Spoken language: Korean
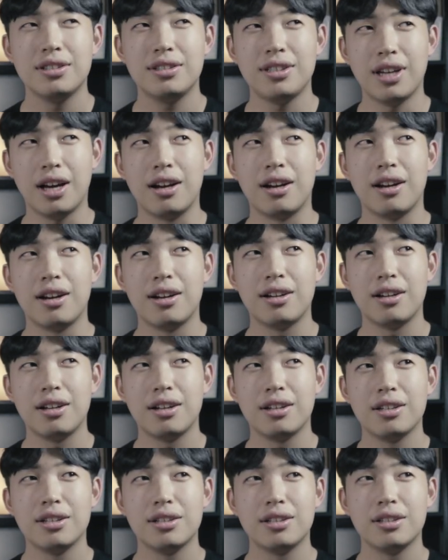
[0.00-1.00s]

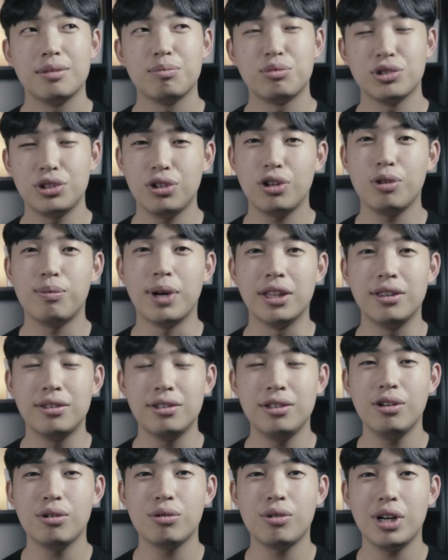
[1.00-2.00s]
달부터
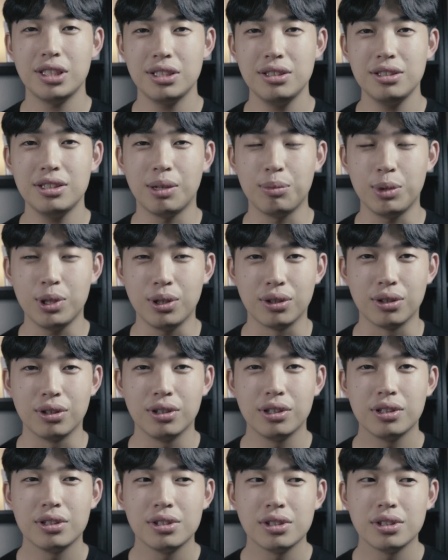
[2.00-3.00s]
만들려고 하신다면
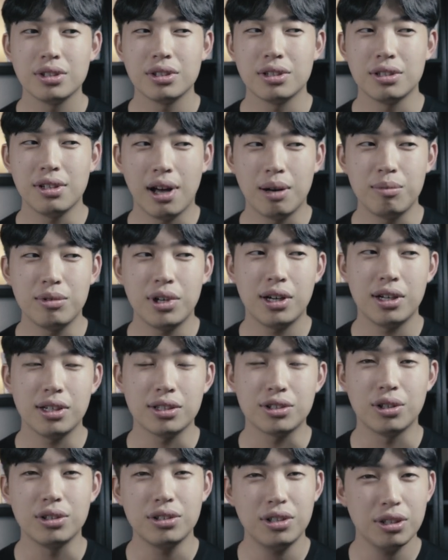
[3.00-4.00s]

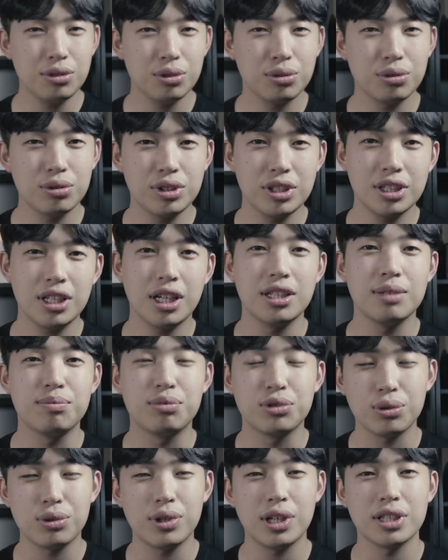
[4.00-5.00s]
아마 절대적으로 시간이
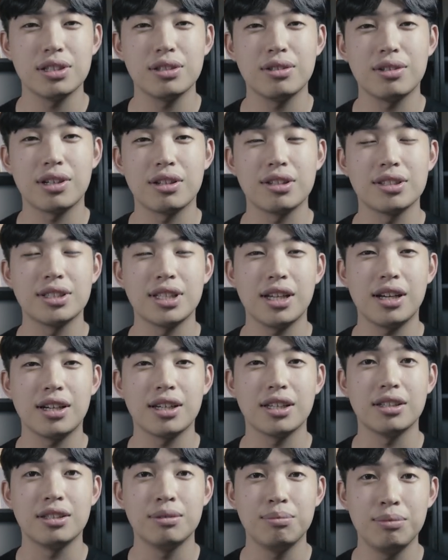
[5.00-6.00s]
부족하실 거라는
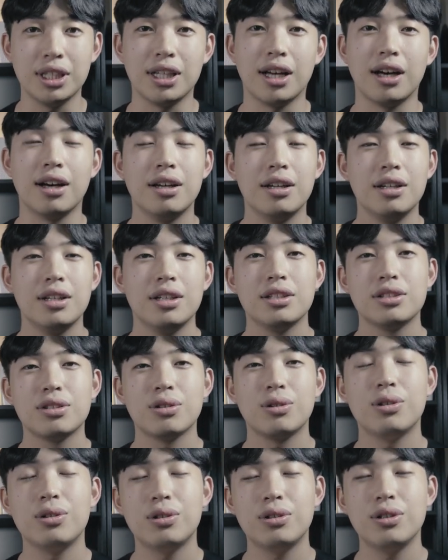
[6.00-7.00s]
생각이 듭니다.
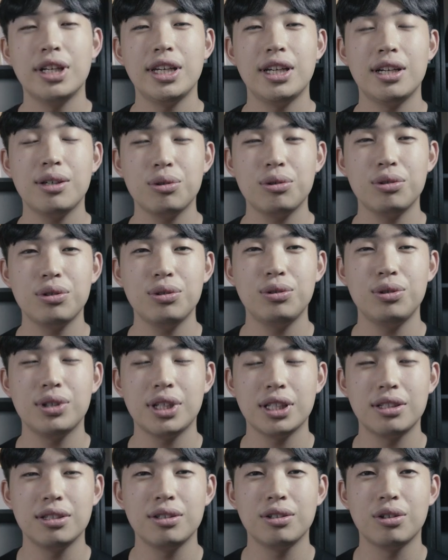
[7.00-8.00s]
저의 학교
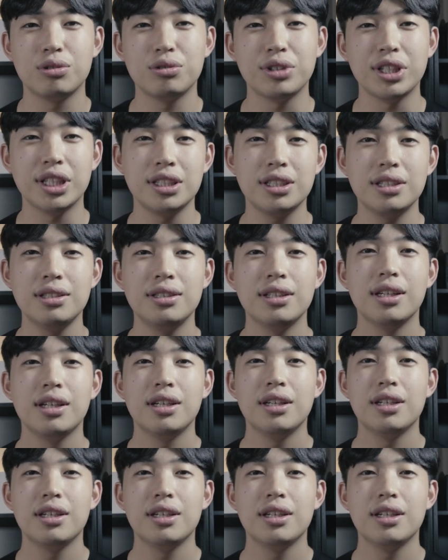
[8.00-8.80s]
같은 경우에는